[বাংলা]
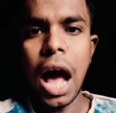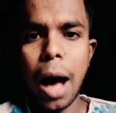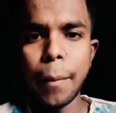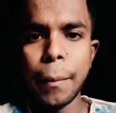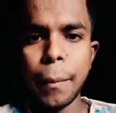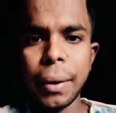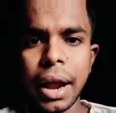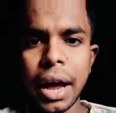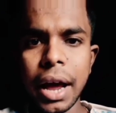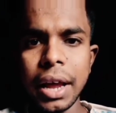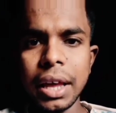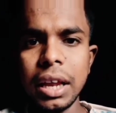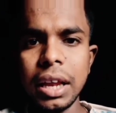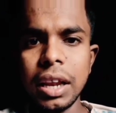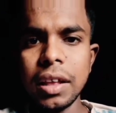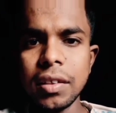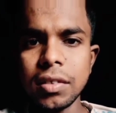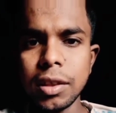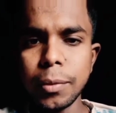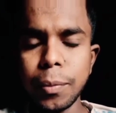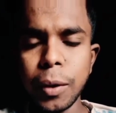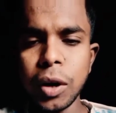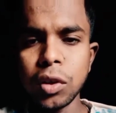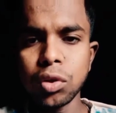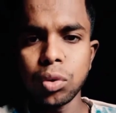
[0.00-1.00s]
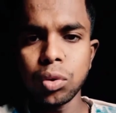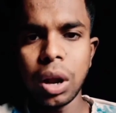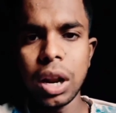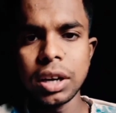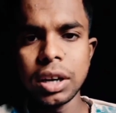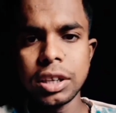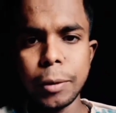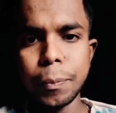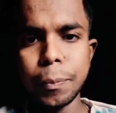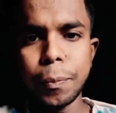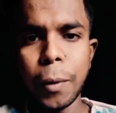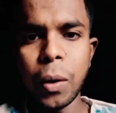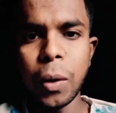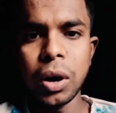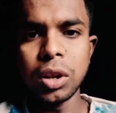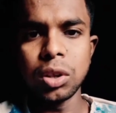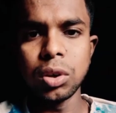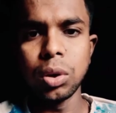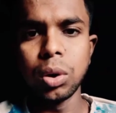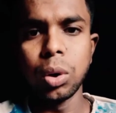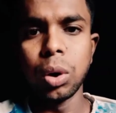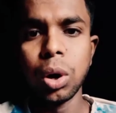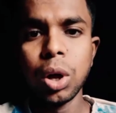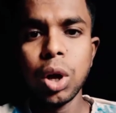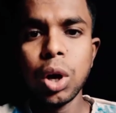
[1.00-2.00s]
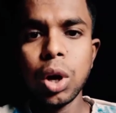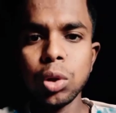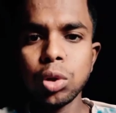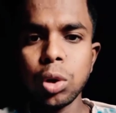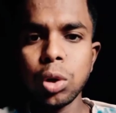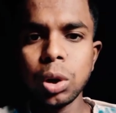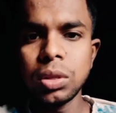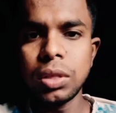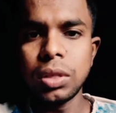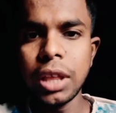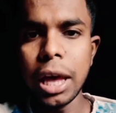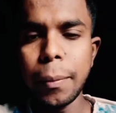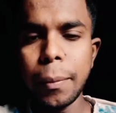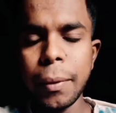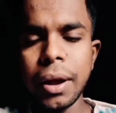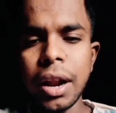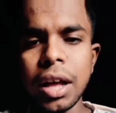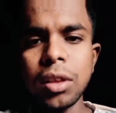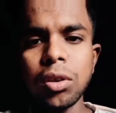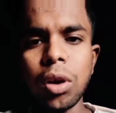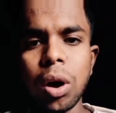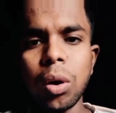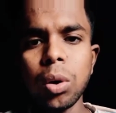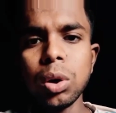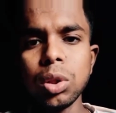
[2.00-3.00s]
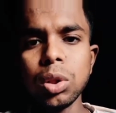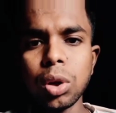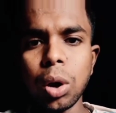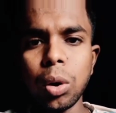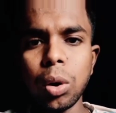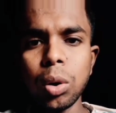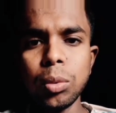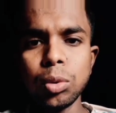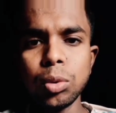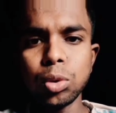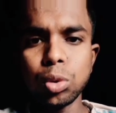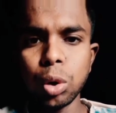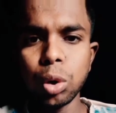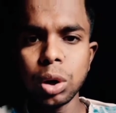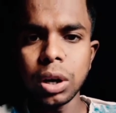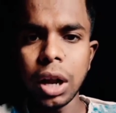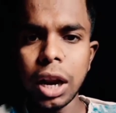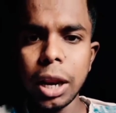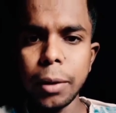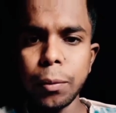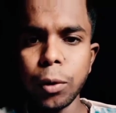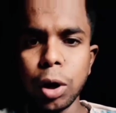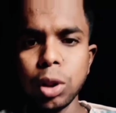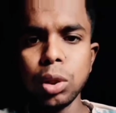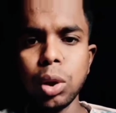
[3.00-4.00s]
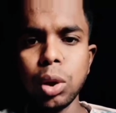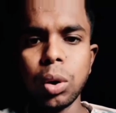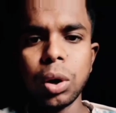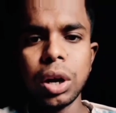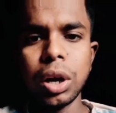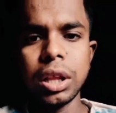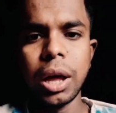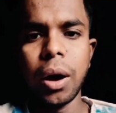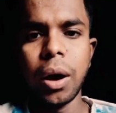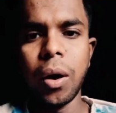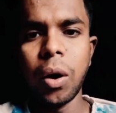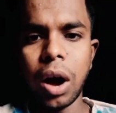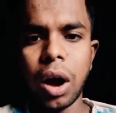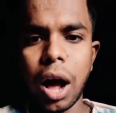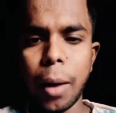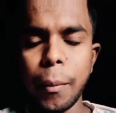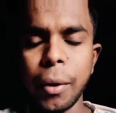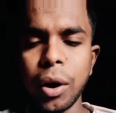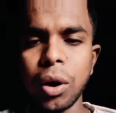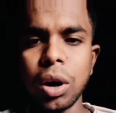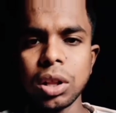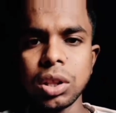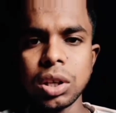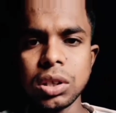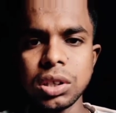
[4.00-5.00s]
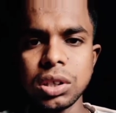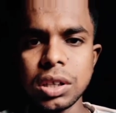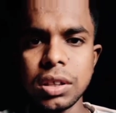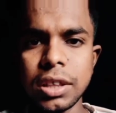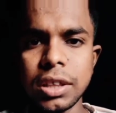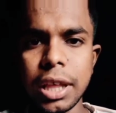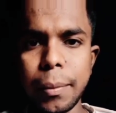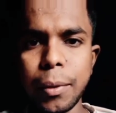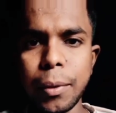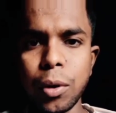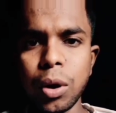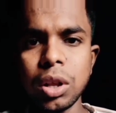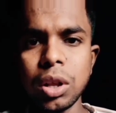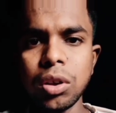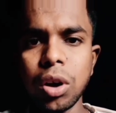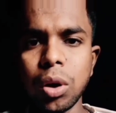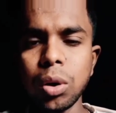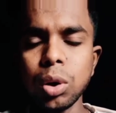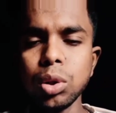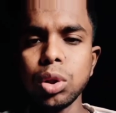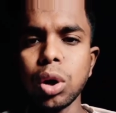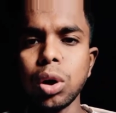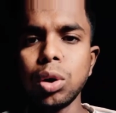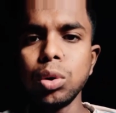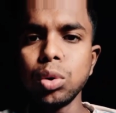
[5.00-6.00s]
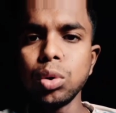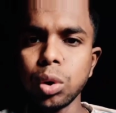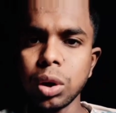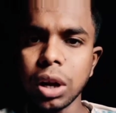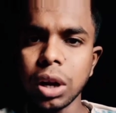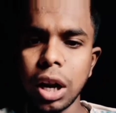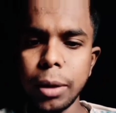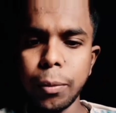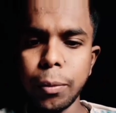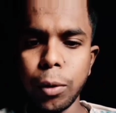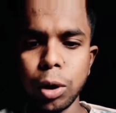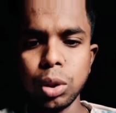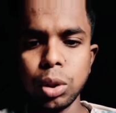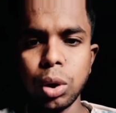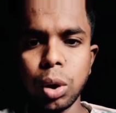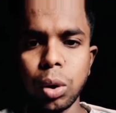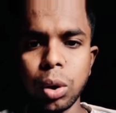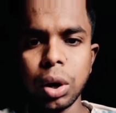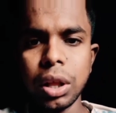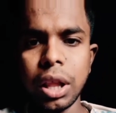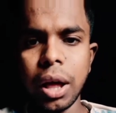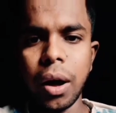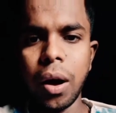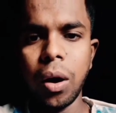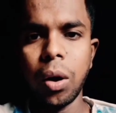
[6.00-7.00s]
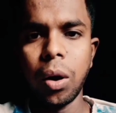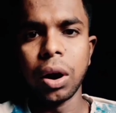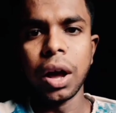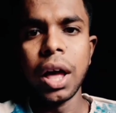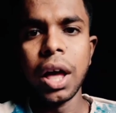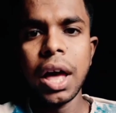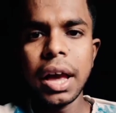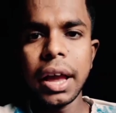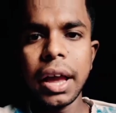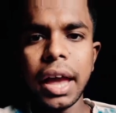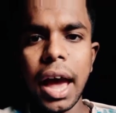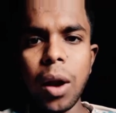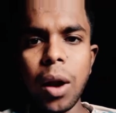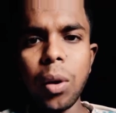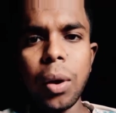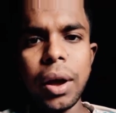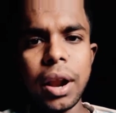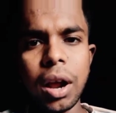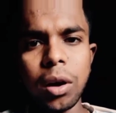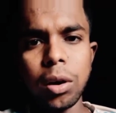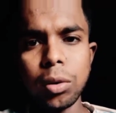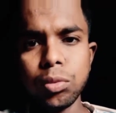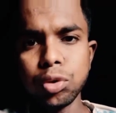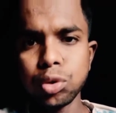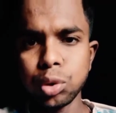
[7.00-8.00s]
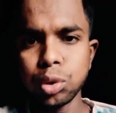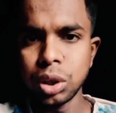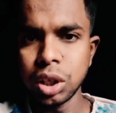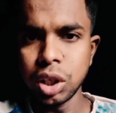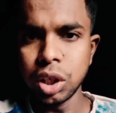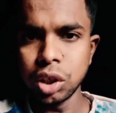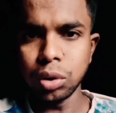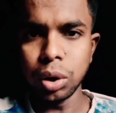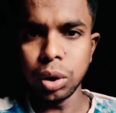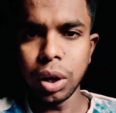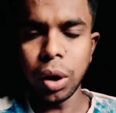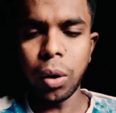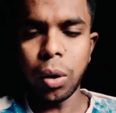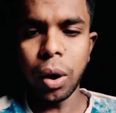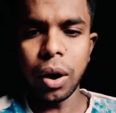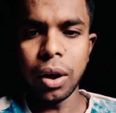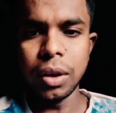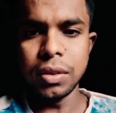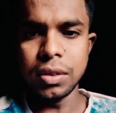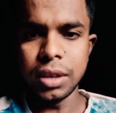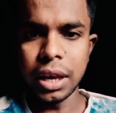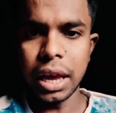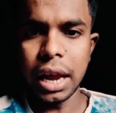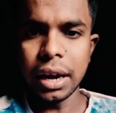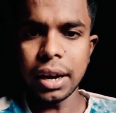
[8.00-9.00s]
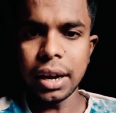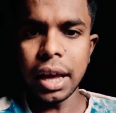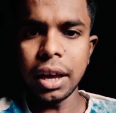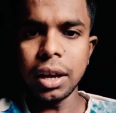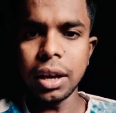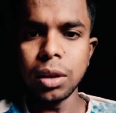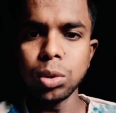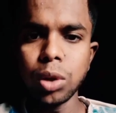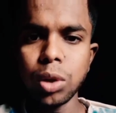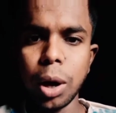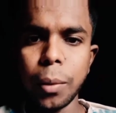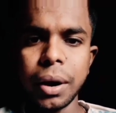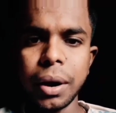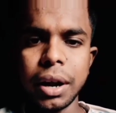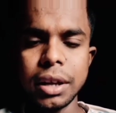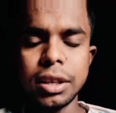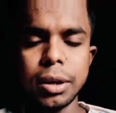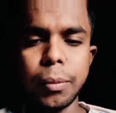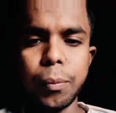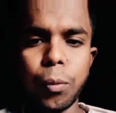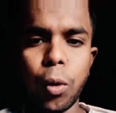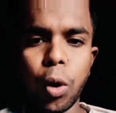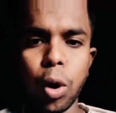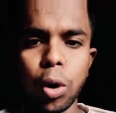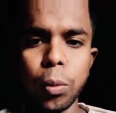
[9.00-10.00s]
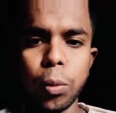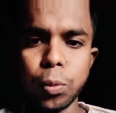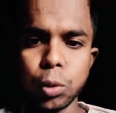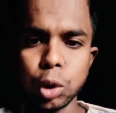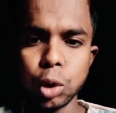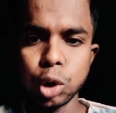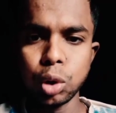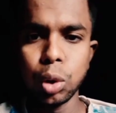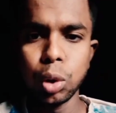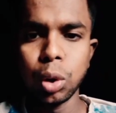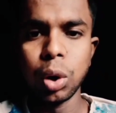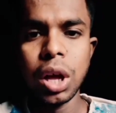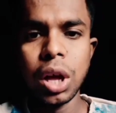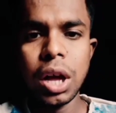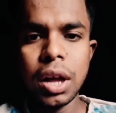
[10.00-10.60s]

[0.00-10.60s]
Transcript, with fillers: আমরা ইলিজিবল স্কলারশিপ পাওয়ার জন্য তো দেবে না যখন তখন টোটালি বন্ধ করে দেওয়া হোক আমার কথা হচ্ছে দেবে না যখন তখন টোটালি বন্ধ করে দেওয়া হোক কেন এরকম স্টুডেন্টের সঙ্গে করা হচ্ছে এটাই কিন্তু আমার কাছে বড় প্রশ্ন